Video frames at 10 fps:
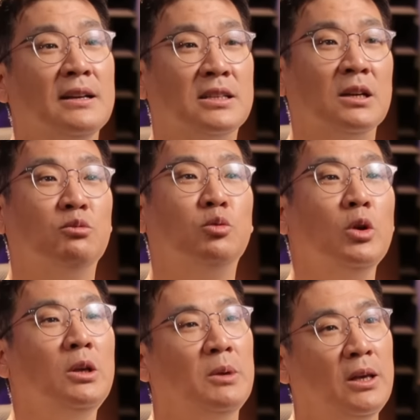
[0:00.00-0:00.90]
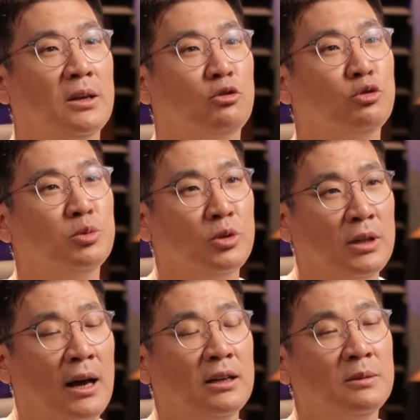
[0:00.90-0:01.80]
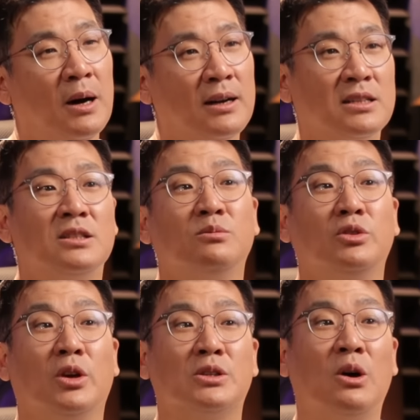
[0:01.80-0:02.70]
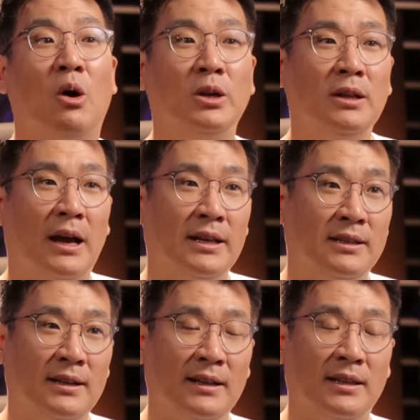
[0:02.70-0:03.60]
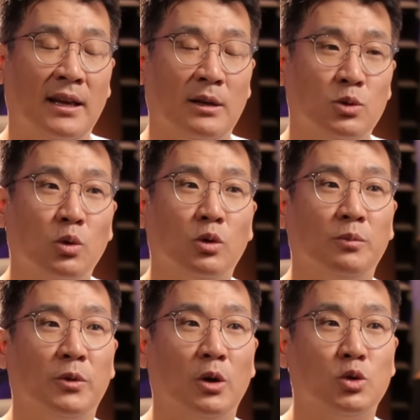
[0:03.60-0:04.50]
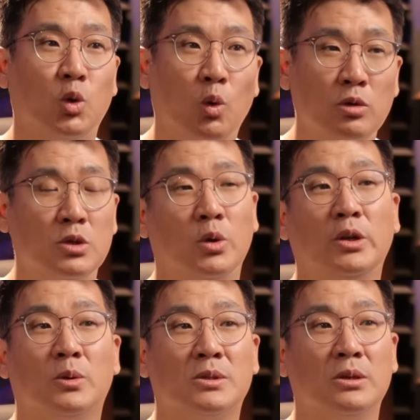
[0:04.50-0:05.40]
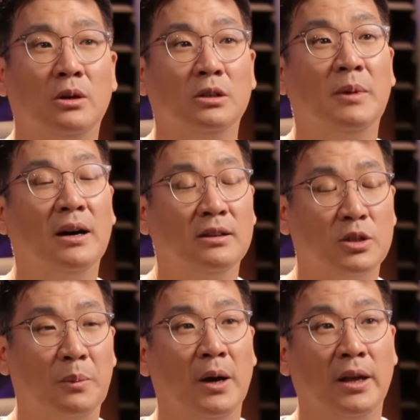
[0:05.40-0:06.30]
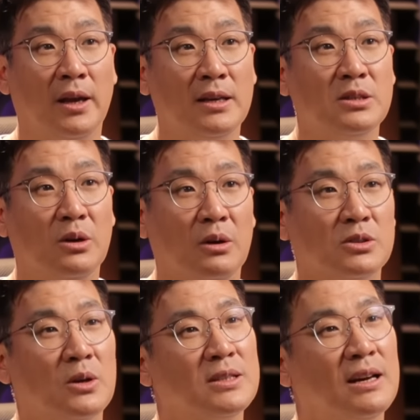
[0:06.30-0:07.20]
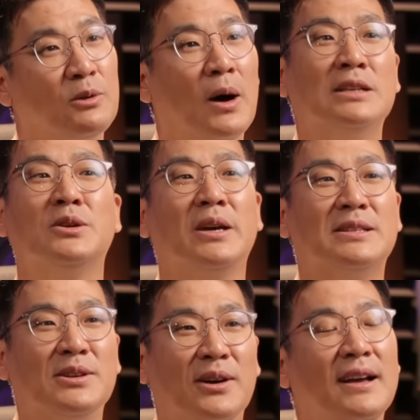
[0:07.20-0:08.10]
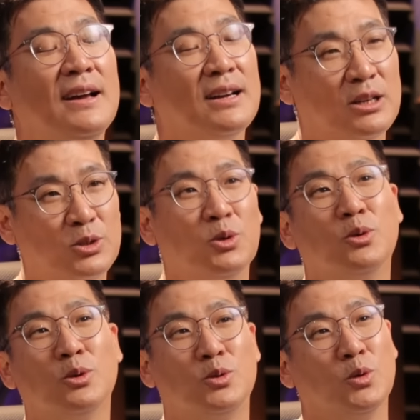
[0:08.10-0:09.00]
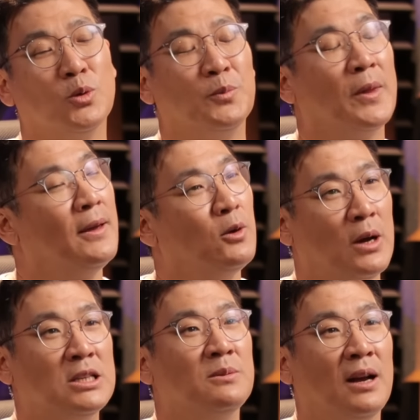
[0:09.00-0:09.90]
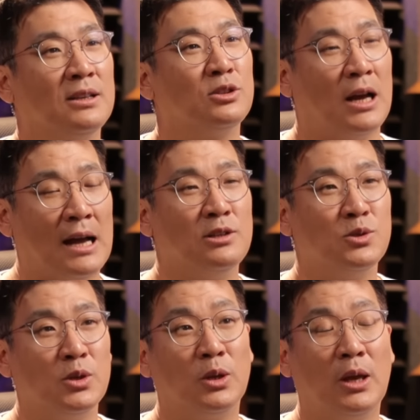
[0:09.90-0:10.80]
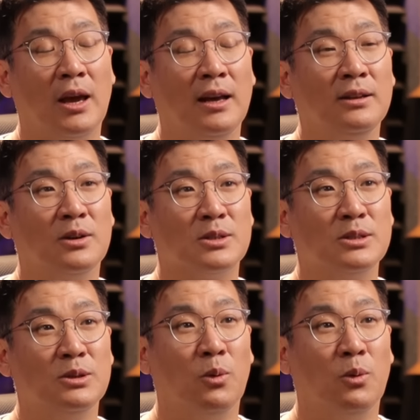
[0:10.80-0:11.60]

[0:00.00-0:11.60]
지금 부모님이 두 분 다 음악을 하시는 분이어서 어린 아이들한테 조금 더 좋은 소리로서 음악을 접하게 해서 성장하는 과정에서 그쪽으로 조금 관심을 가질 수 있게 하는 것을